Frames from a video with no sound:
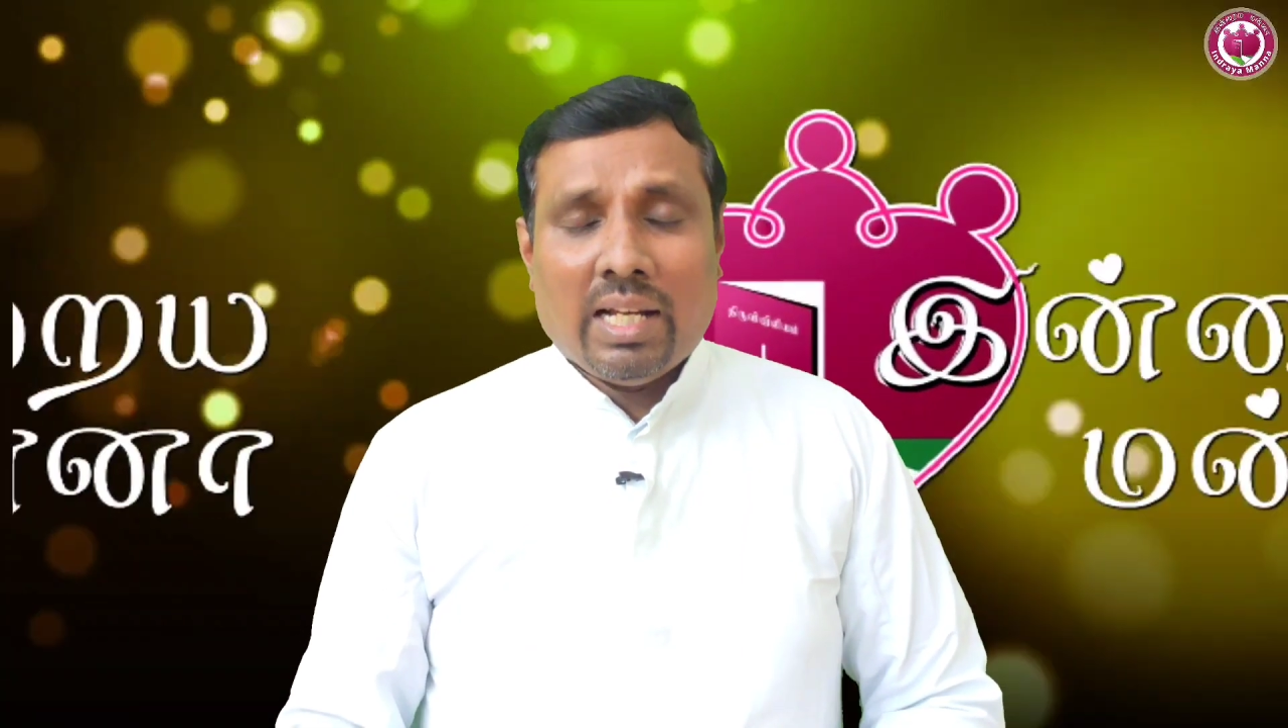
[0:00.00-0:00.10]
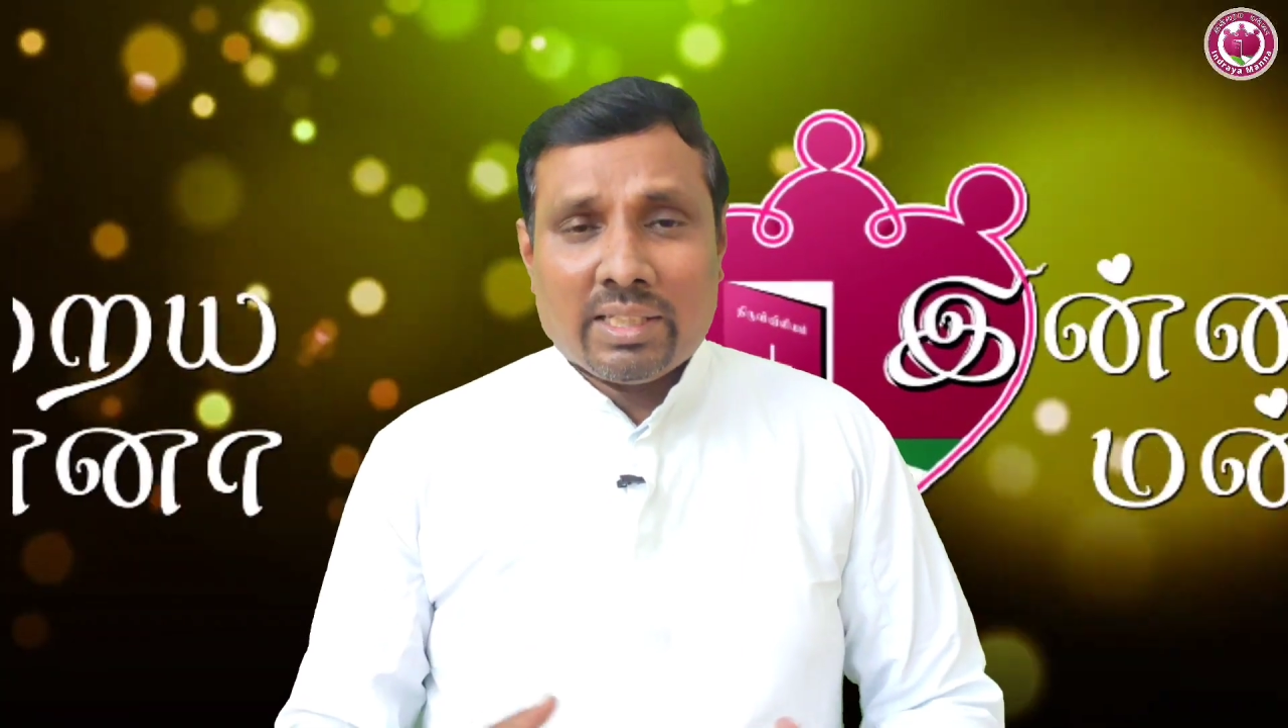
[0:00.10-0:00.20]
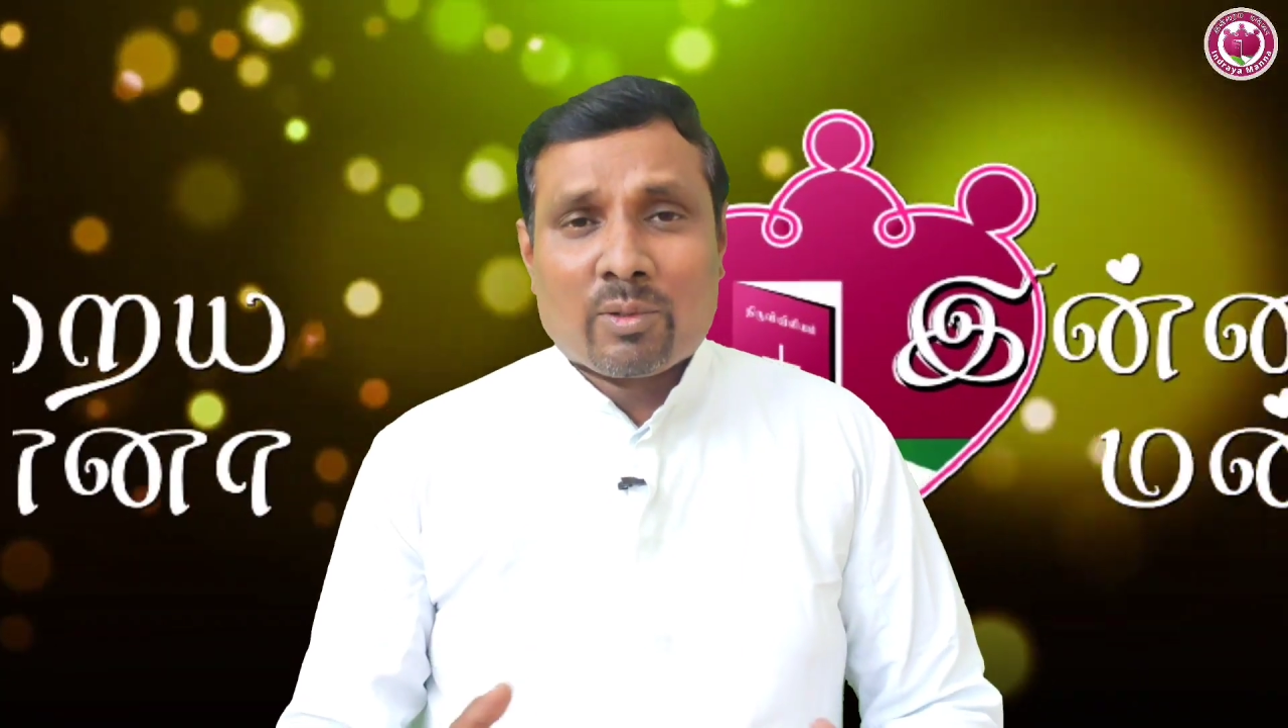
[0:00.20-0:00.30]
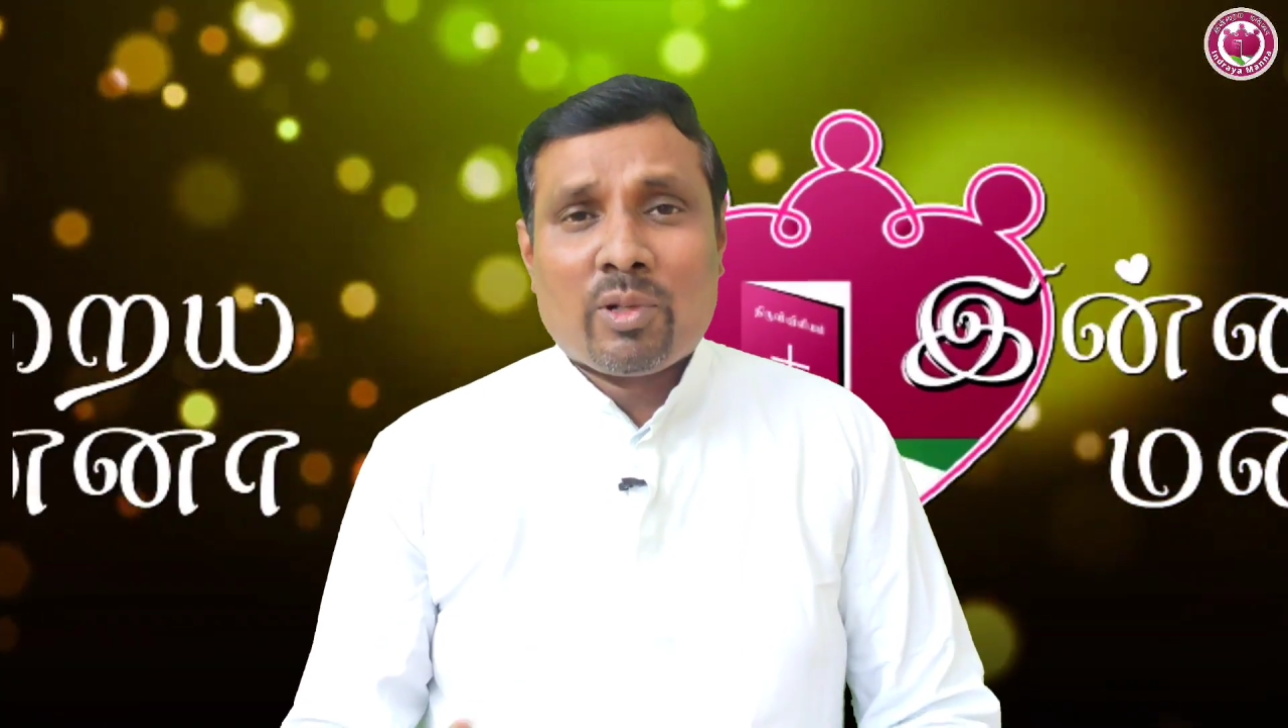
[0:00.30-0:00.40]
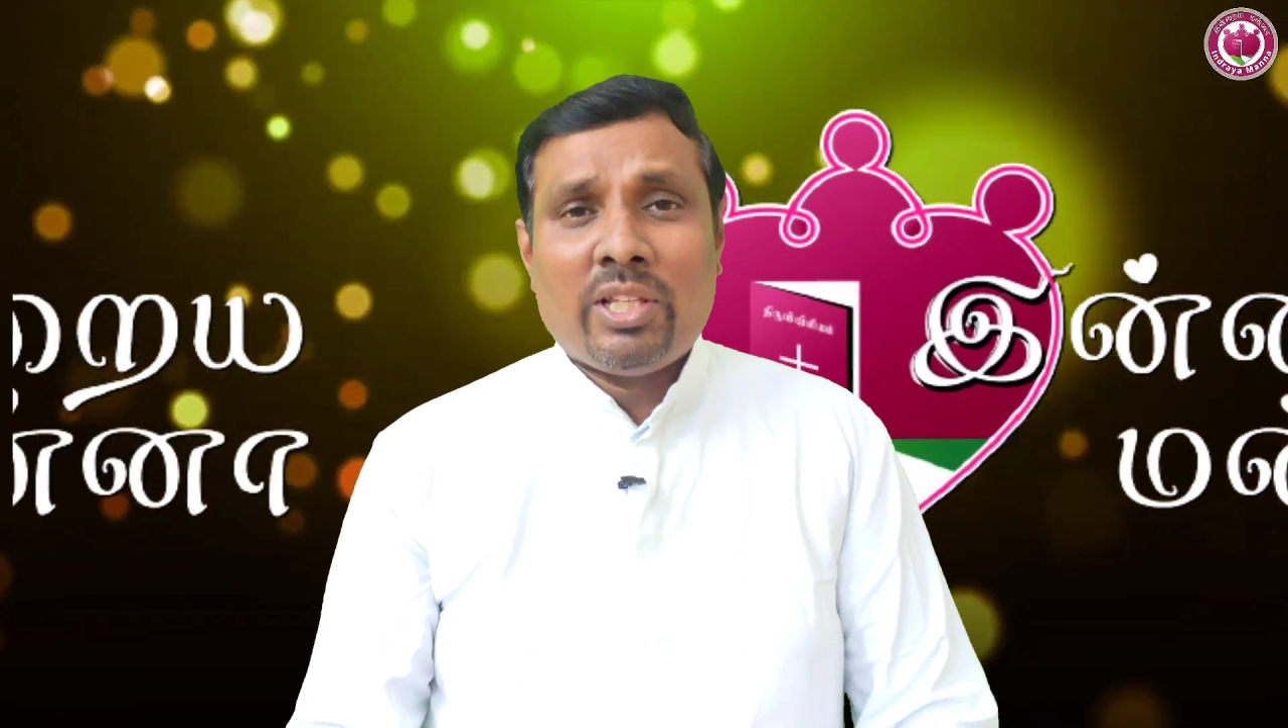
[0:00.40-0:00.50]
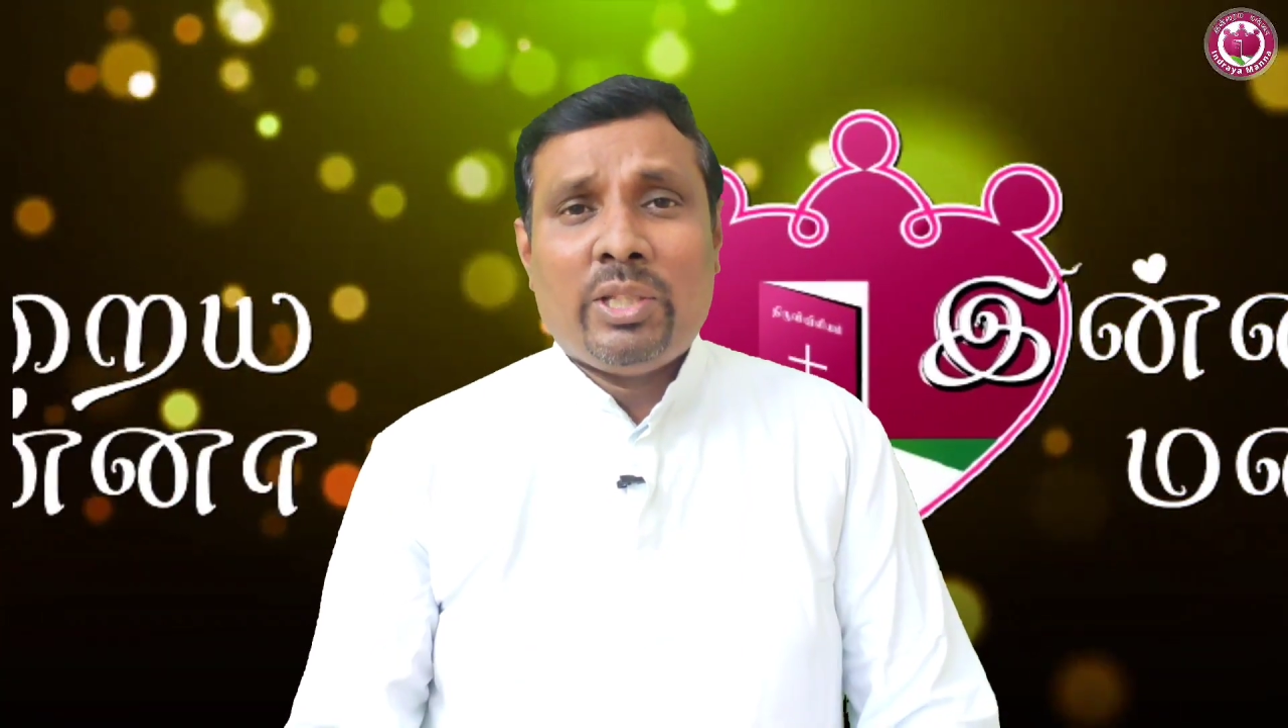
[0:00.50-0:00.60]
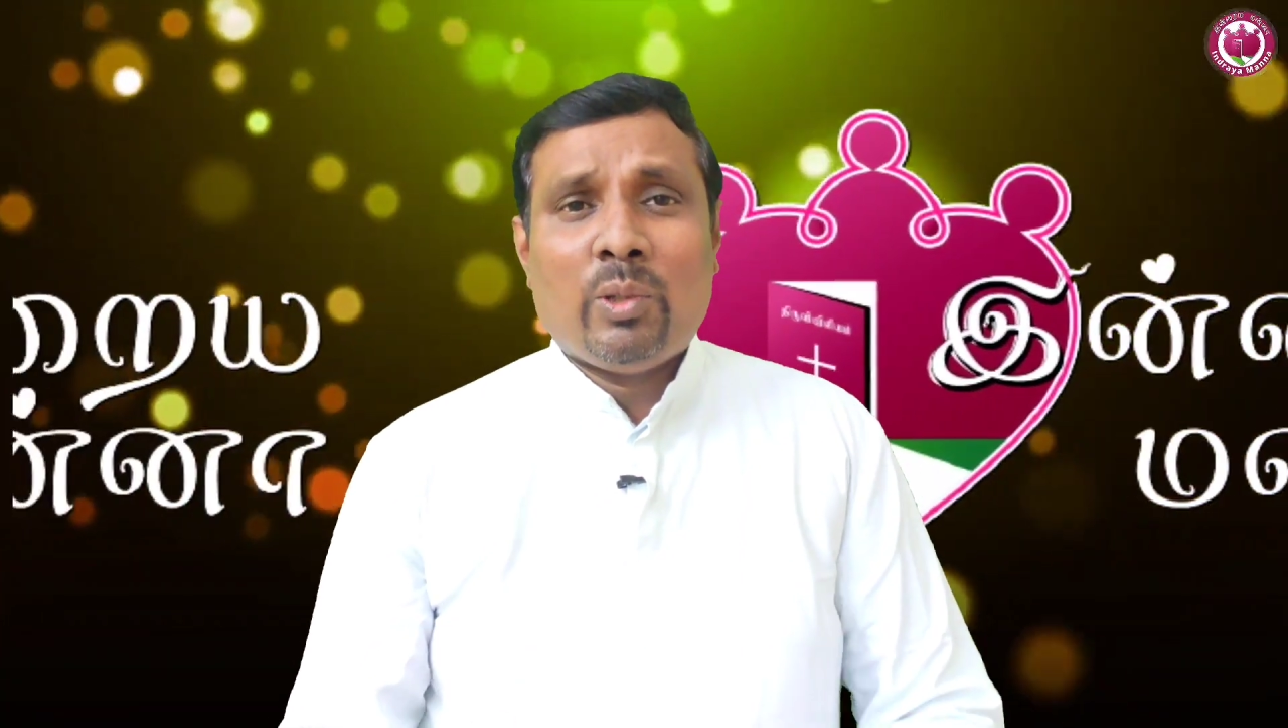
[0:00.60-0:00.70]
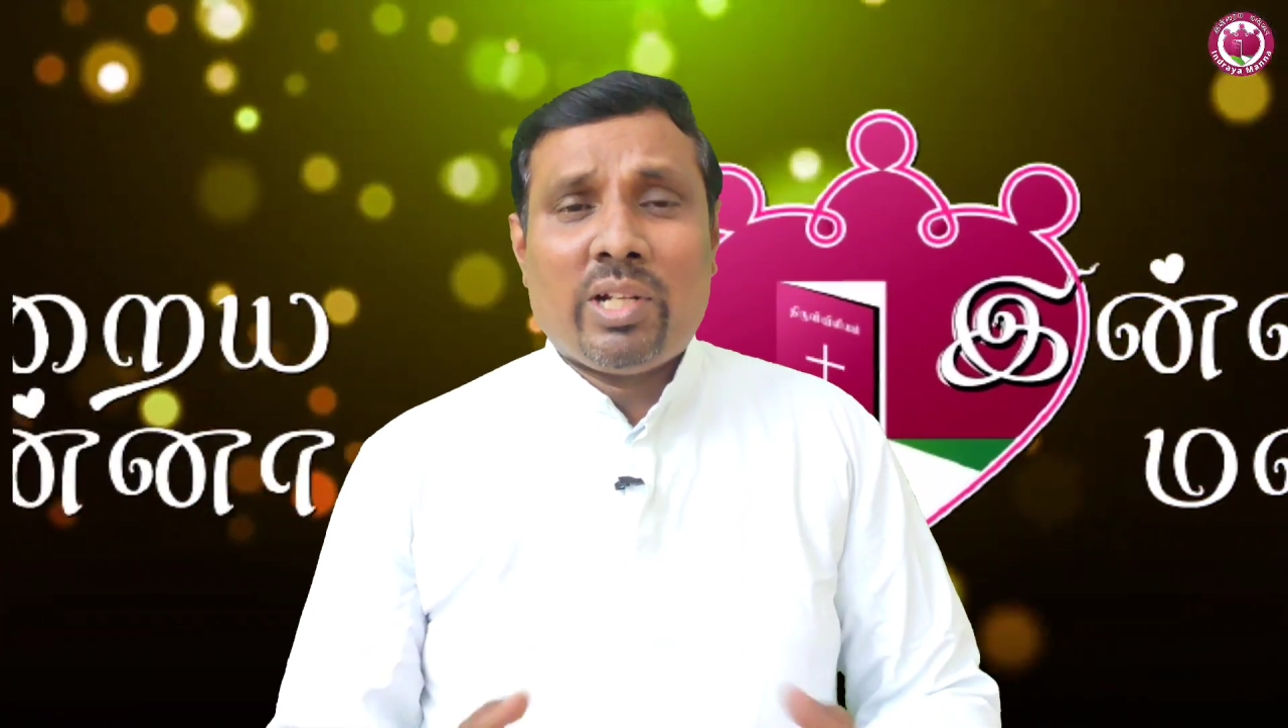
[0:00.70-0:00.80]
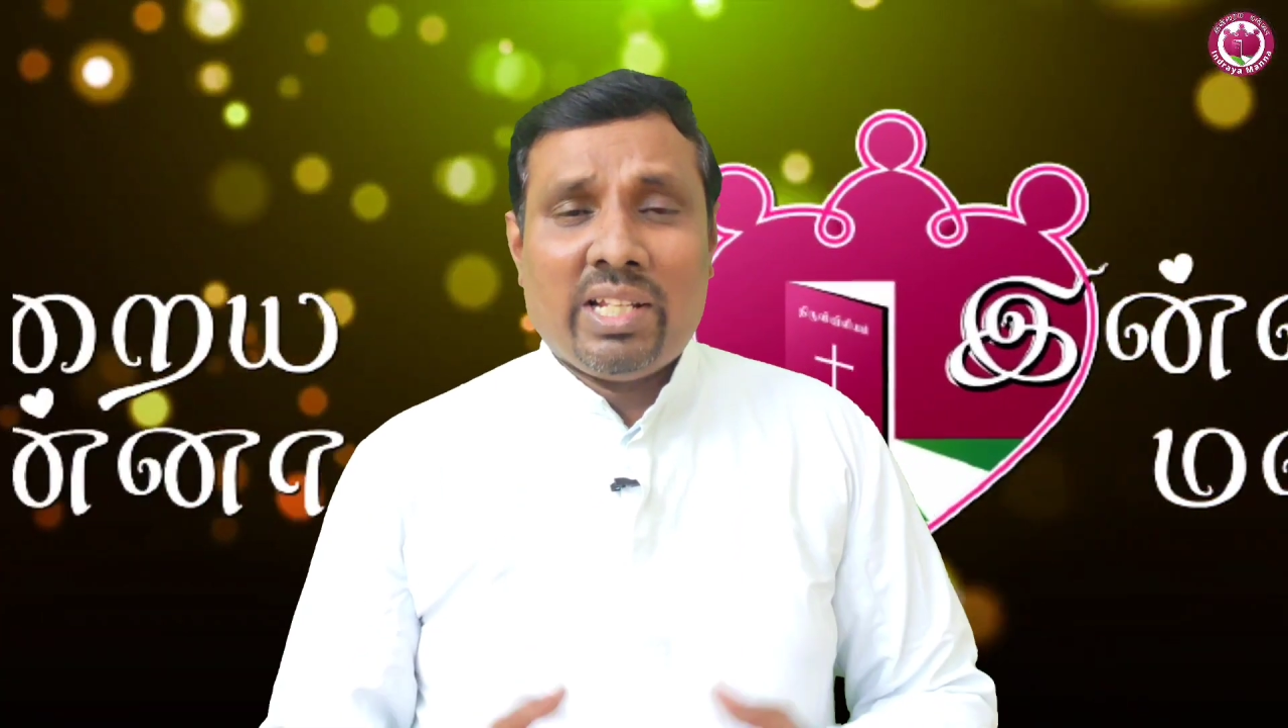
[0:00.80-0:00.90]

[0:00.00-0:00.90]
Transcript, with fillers: அந்த குழந்தையோடு